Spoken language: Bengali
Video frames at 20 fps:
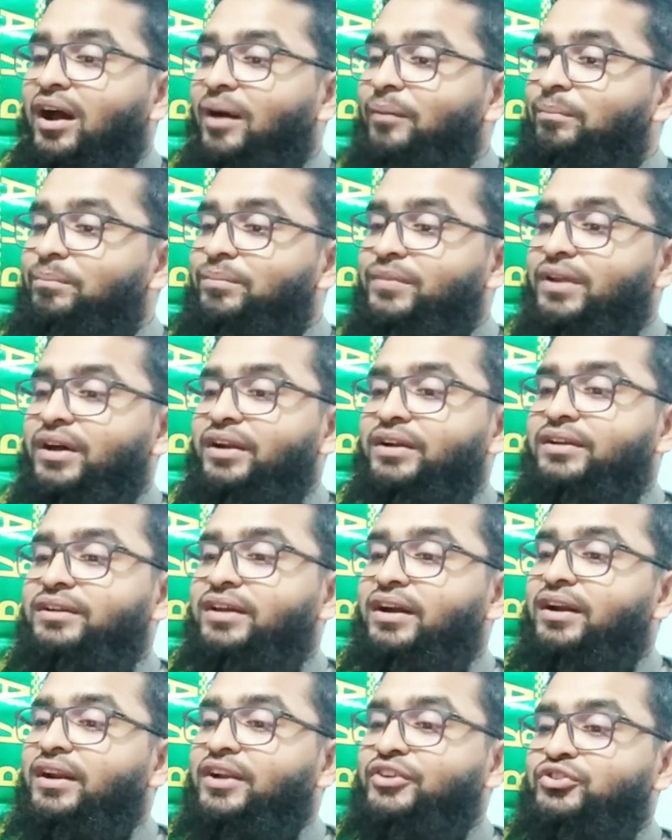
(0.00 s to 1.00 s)
আপনার
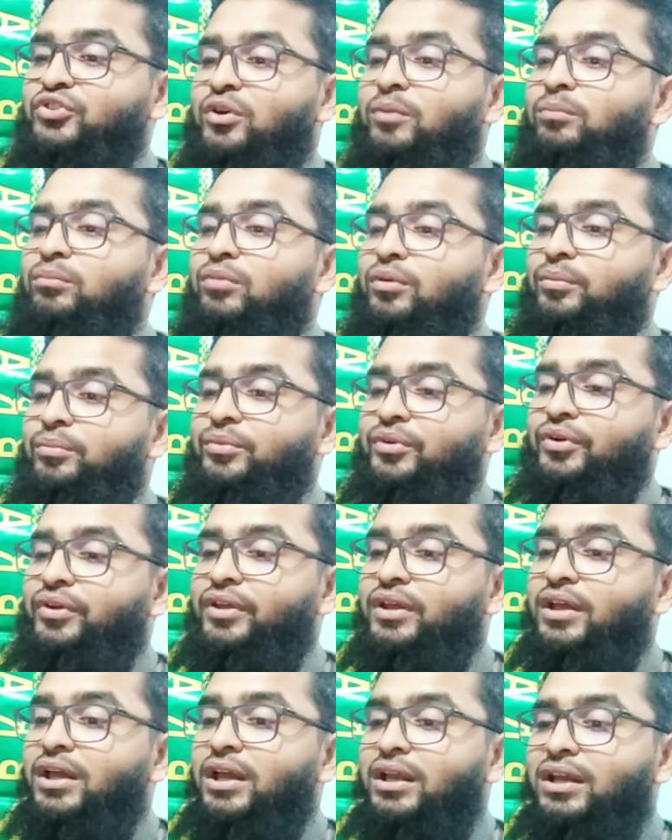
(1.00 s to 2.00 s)
দ্বারা সম্ভব
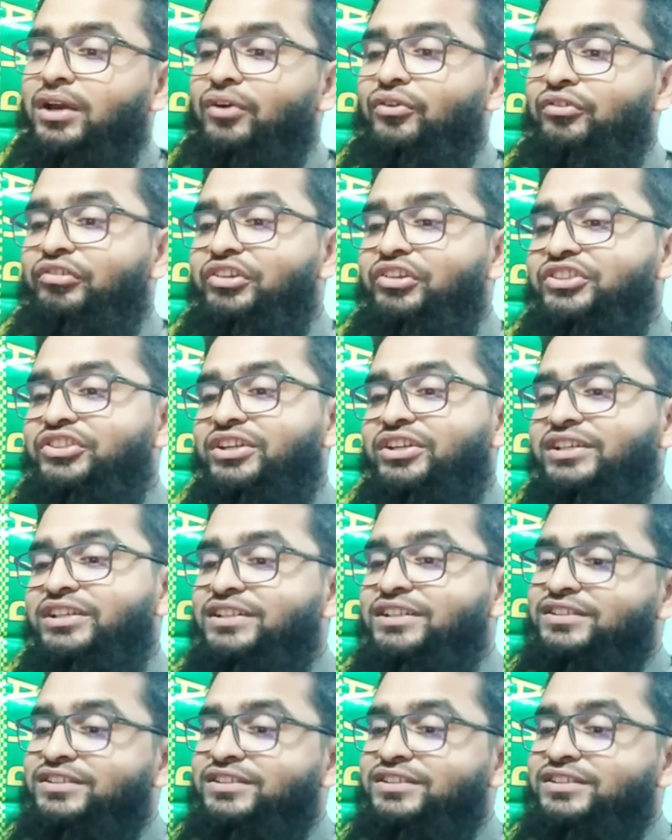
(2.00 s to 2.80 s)
নয় কারণ নিজের